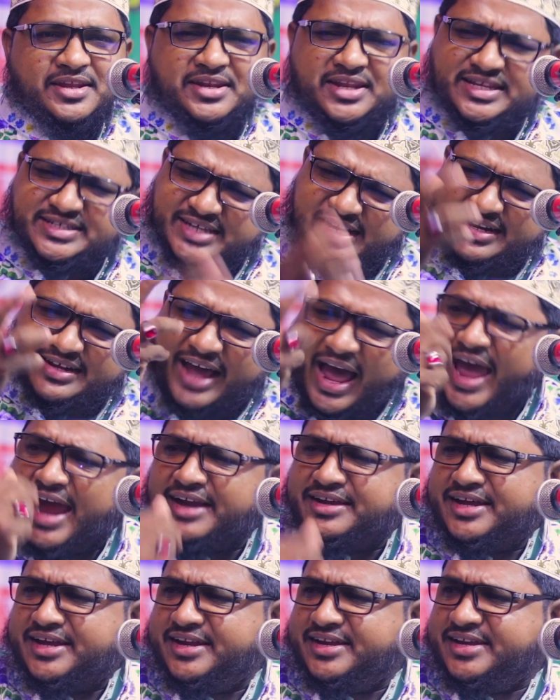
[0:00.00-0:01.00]
নিজের গায়ে
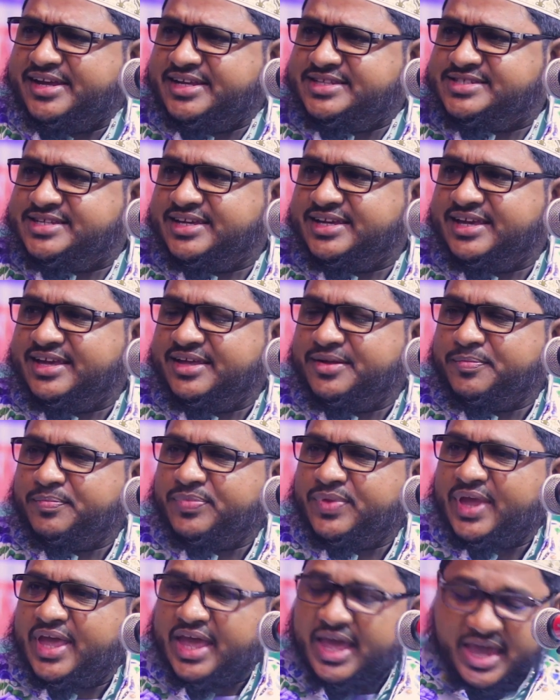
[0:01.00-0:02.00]
টেনে নিয়েছে
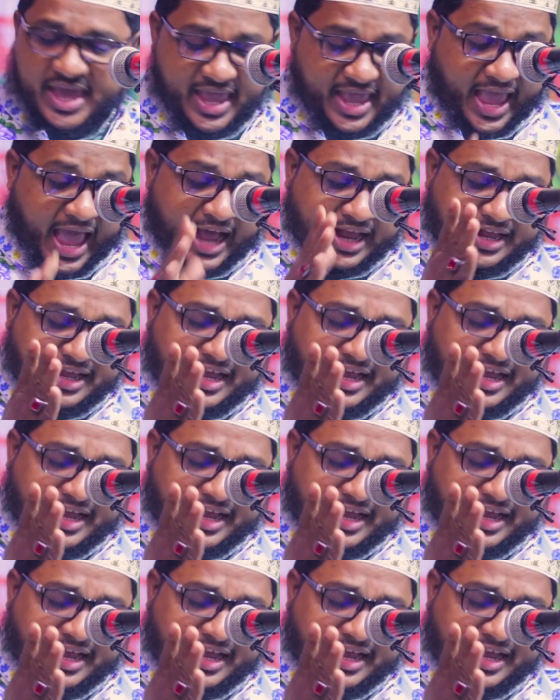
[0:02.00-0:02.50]
এক